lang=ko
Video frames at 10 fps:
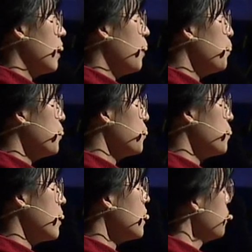한 번도
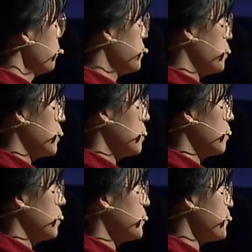생각해 보지
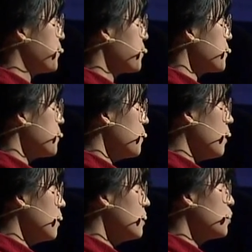못했어요.
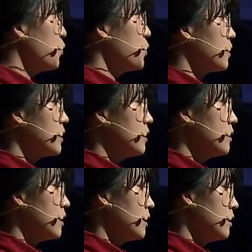그리고
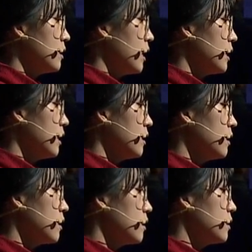그 사실을
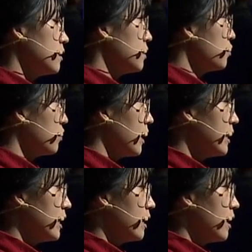깨달은
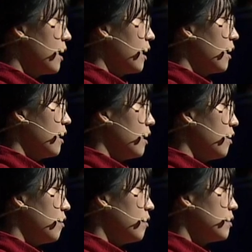순간
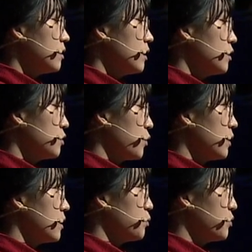어, 이건
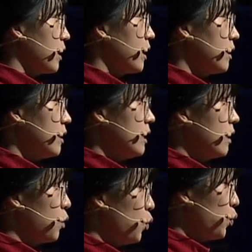굉장히 부당한
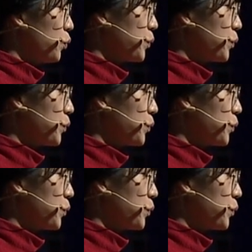일이고